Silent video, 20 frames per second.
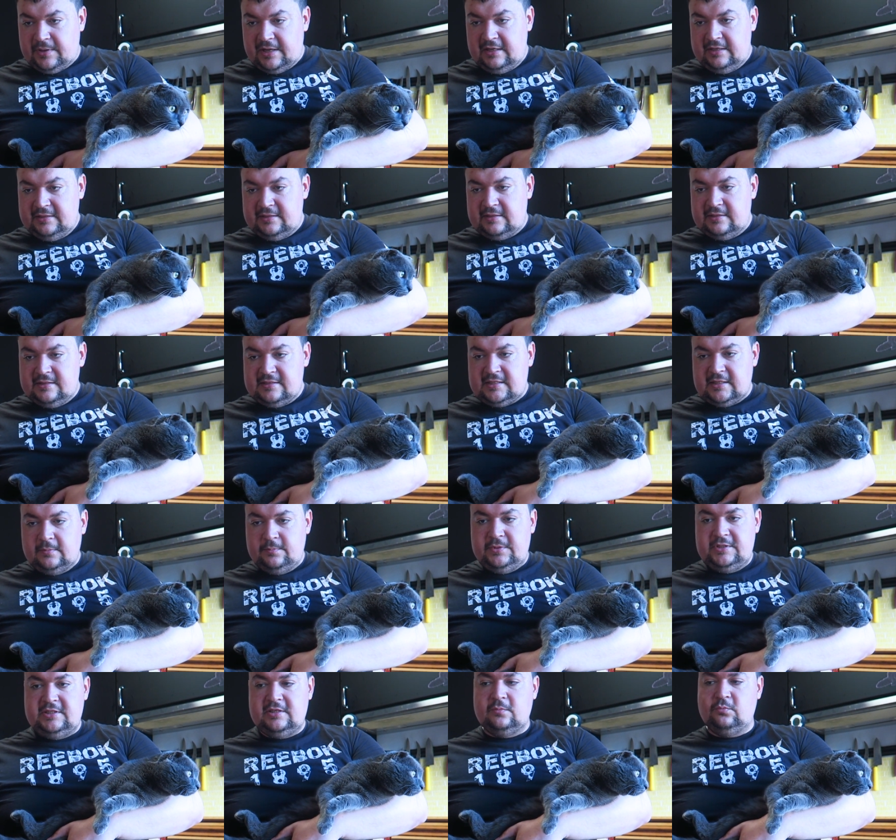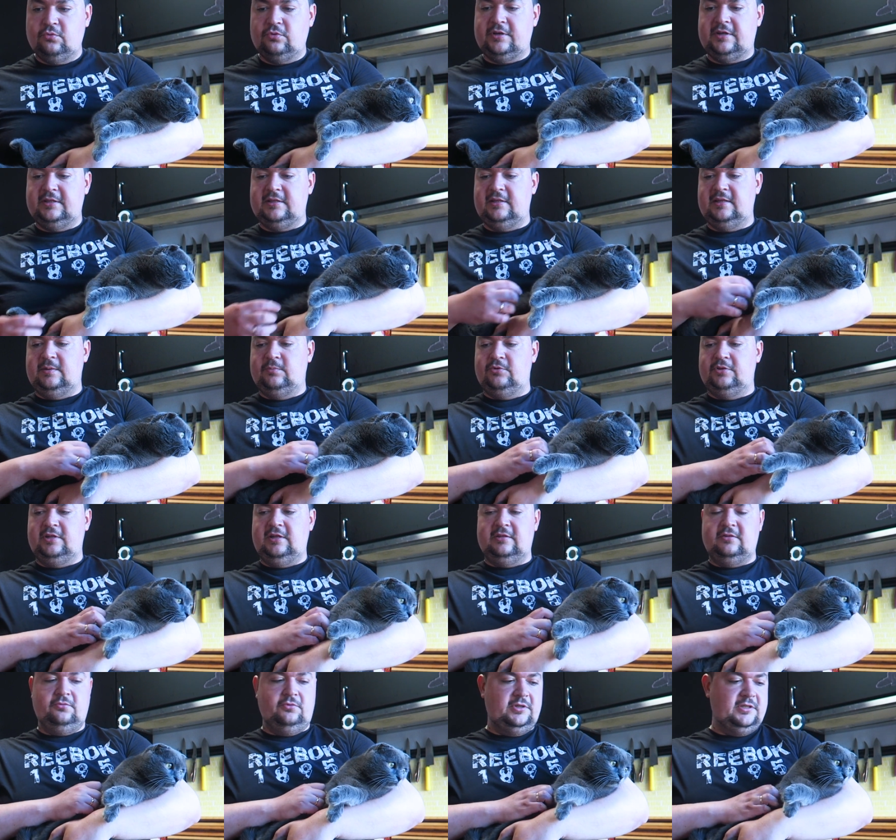палитра на Санкт-Петербург. Это набор
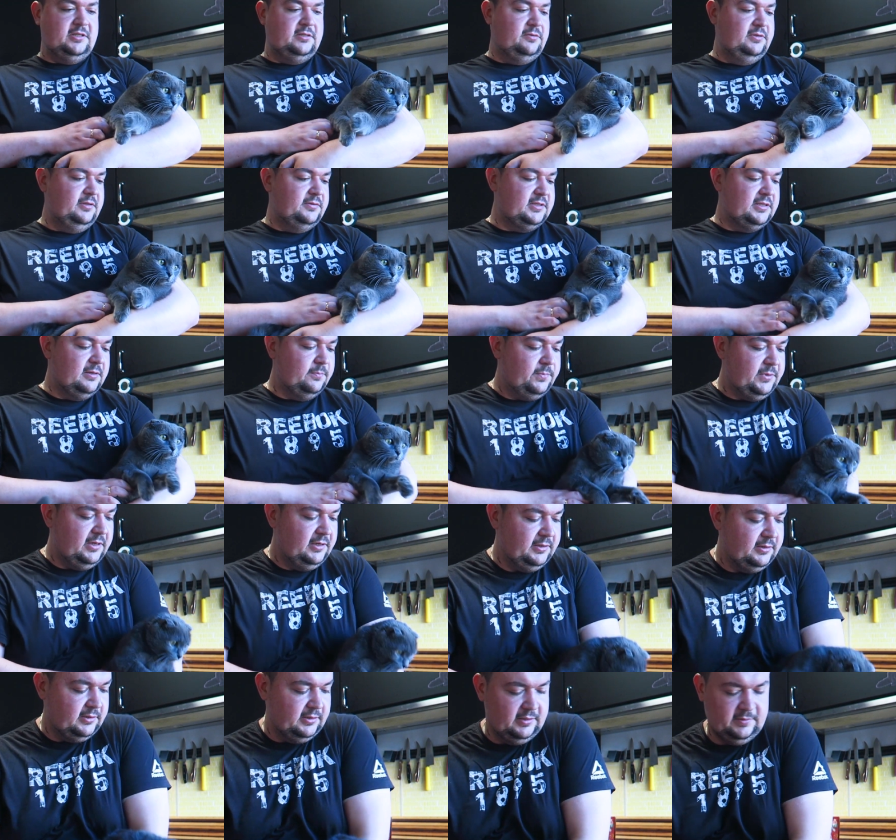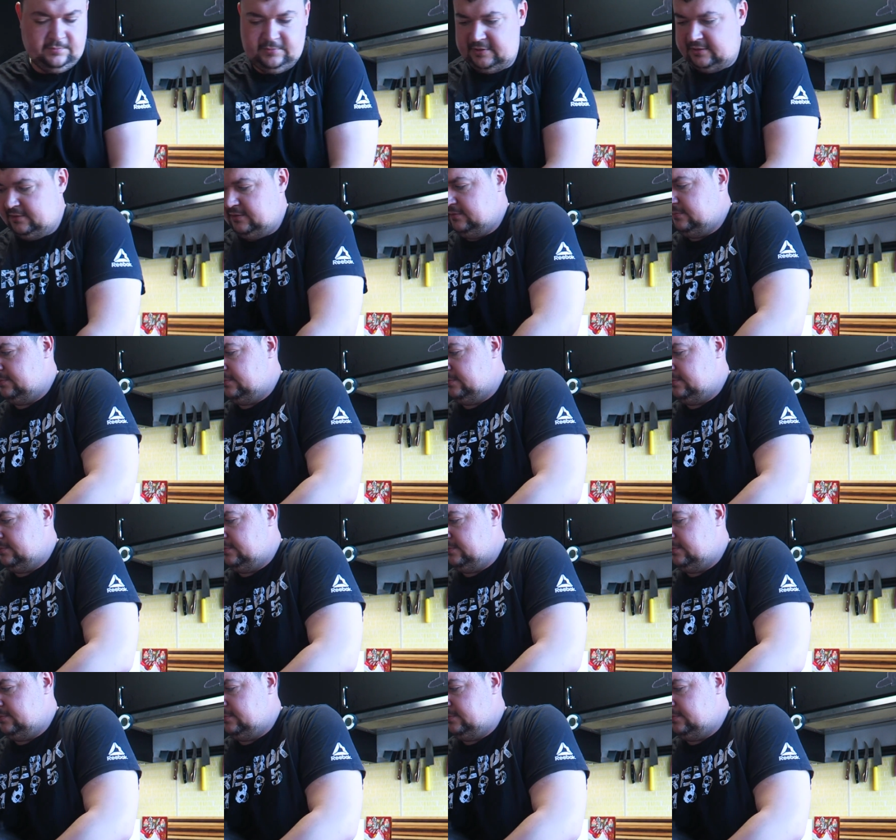для творчества Невская палитра. Милан,